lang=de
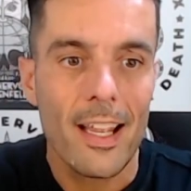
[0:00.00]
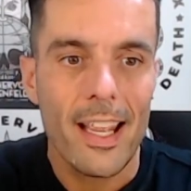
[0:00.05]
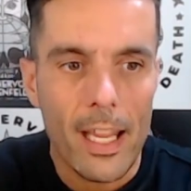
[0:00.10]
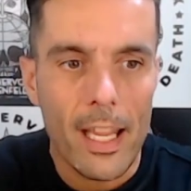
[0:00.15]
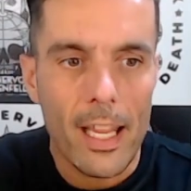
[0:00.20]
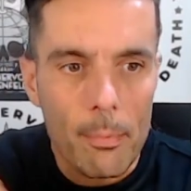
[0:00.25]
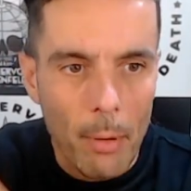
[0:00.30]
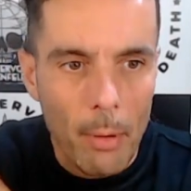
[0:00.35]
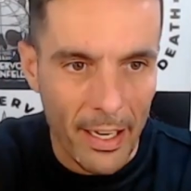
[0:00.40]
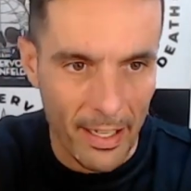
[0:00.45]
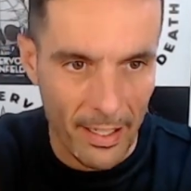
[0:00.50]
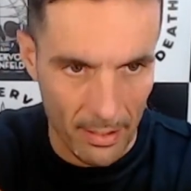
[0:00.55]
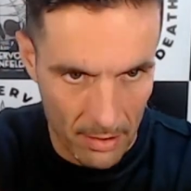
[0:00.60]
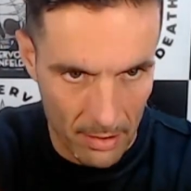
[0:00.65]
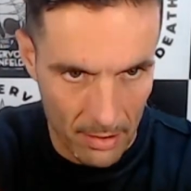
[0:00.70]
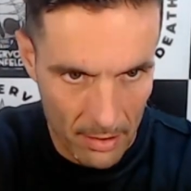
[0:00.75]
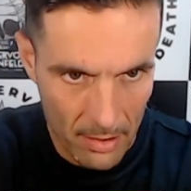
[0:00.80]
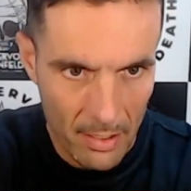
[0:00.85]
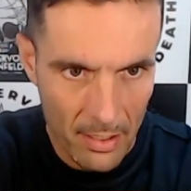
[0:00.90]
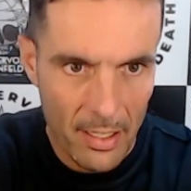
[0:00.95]
Immerhin,
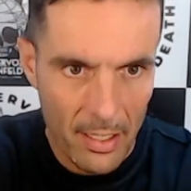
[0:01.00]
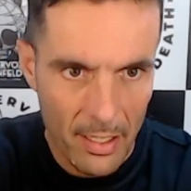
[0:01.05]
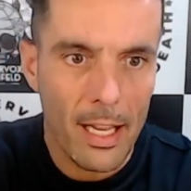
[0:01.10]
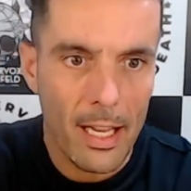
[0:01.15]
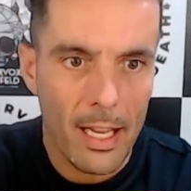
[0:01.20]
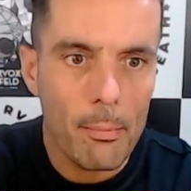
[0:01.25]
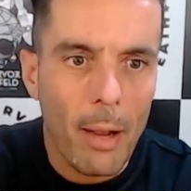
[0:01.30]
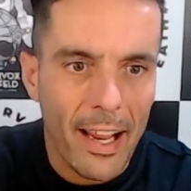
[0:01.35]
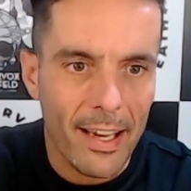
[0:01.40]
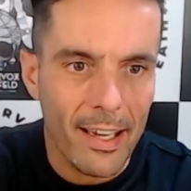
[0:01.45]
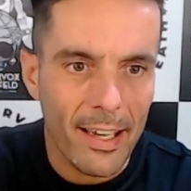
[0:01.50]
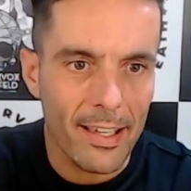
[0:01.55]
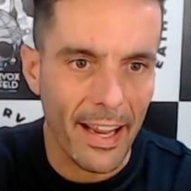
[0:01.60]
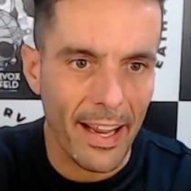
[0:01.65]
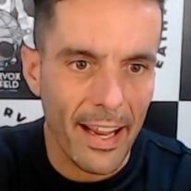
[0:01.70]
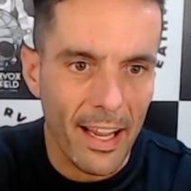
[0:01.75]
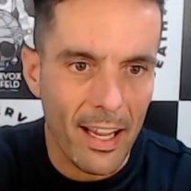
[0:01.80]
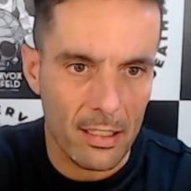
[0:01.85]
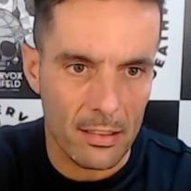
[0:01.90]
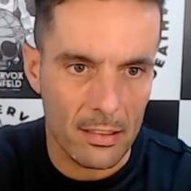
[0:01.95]
immerhin
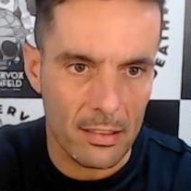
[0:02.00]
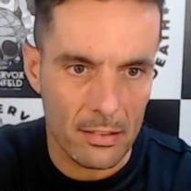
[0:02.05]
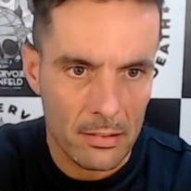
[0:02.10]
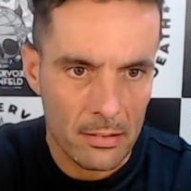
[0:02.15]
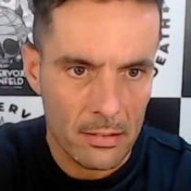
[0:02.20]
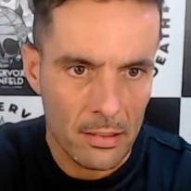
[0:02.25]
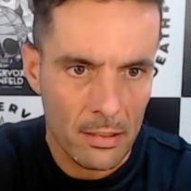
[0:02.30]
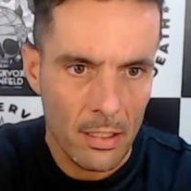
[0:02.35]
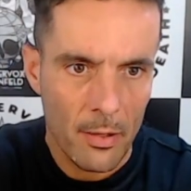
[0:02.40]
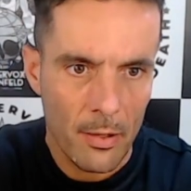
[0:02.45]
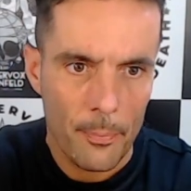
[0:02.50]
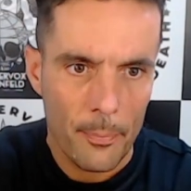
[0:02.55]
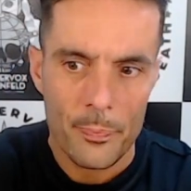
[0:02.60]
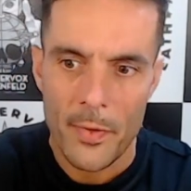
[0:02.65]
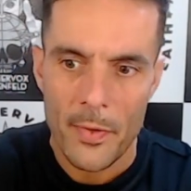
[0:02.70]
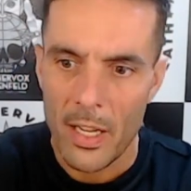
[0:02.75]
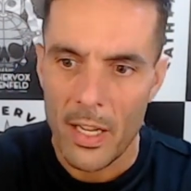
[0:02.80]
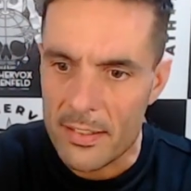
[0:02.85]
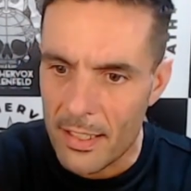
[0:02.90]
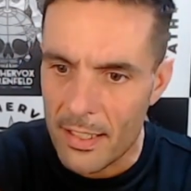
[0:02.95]
Ehre,
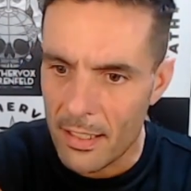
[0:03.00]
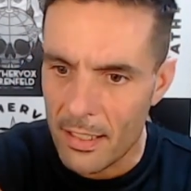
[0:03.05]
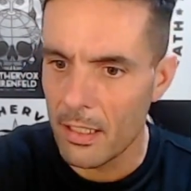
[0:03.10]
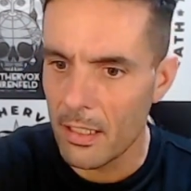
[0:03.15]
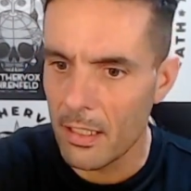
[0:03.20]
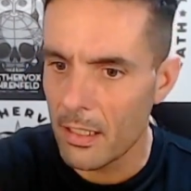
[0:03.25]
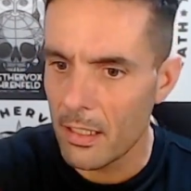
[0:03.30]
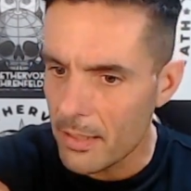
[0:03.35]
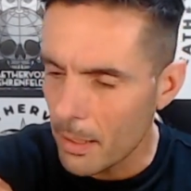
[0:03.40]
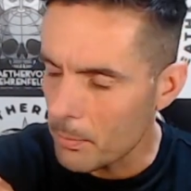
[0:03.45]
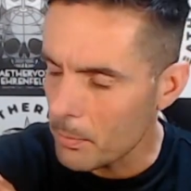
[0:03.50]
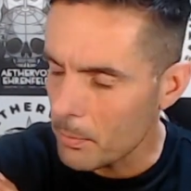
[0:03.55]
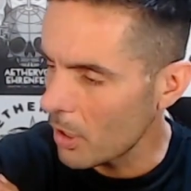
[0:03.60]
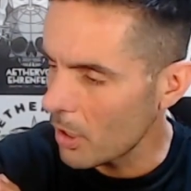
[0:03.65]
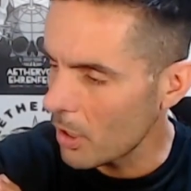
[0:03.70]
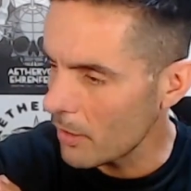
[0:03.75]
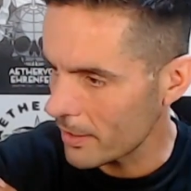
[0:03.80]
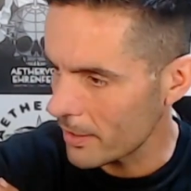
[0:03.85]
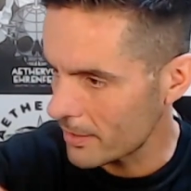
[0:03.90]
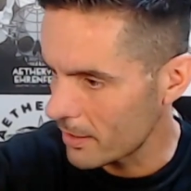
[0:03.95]
hat seine, seinem
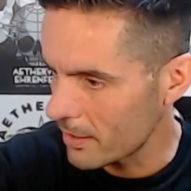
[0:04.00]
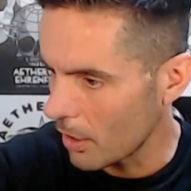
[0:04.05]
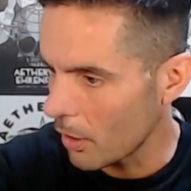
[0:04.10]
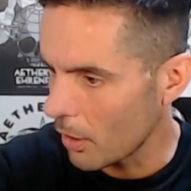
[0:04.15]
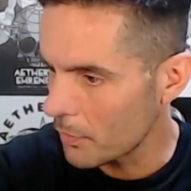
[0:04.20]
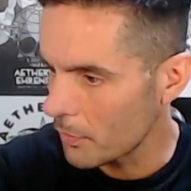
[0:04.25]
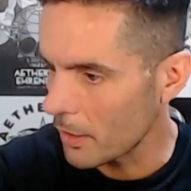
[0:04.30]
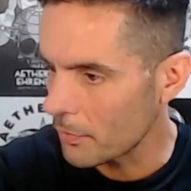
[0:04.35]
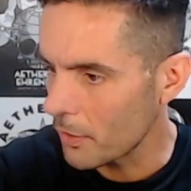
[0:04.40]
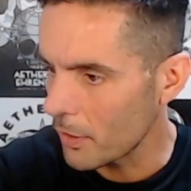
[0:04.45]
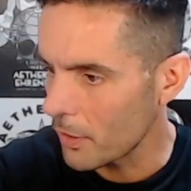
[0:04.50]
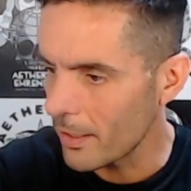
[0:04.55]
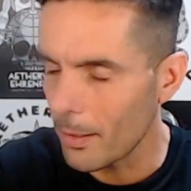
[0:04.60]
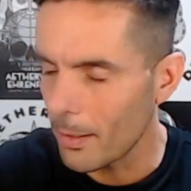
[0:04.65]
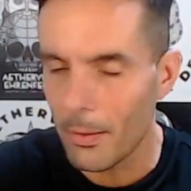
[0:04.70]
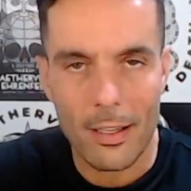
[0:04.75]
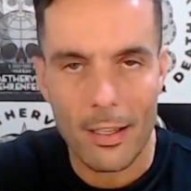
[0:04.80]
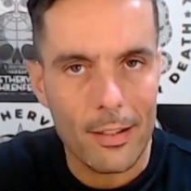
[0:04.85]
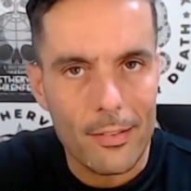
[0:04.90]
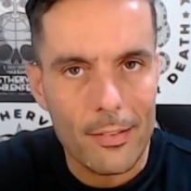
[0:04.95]
Girl was gekauft davon,
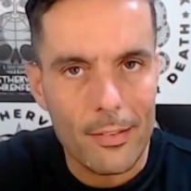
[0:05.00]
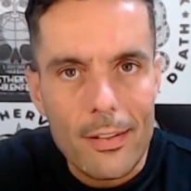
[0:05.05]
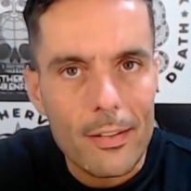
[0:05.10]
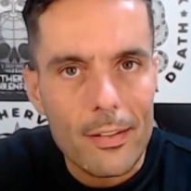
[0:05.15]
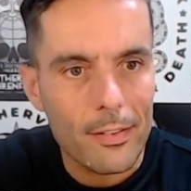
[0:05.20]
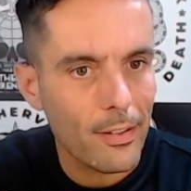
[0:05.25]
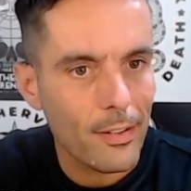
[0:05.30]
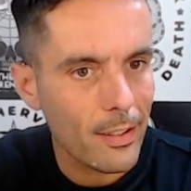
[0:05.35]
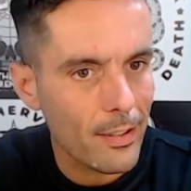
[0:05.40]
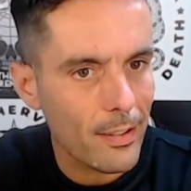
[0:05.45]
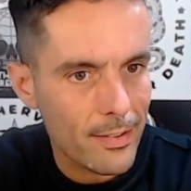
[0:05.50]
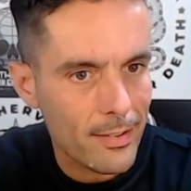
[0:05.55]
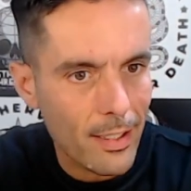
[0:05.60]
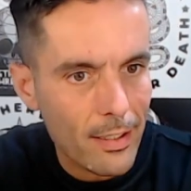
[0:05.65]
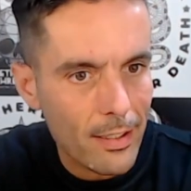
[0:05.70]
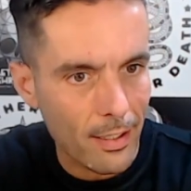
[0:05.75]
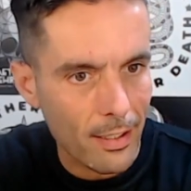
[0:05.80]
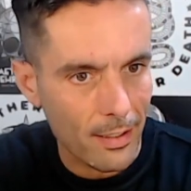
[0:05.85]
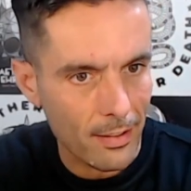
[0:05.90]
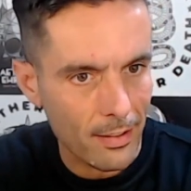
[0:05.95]
aber äh, was ist das
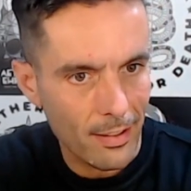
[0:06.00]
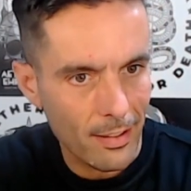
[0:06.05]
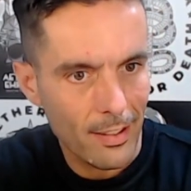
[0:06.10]
denn?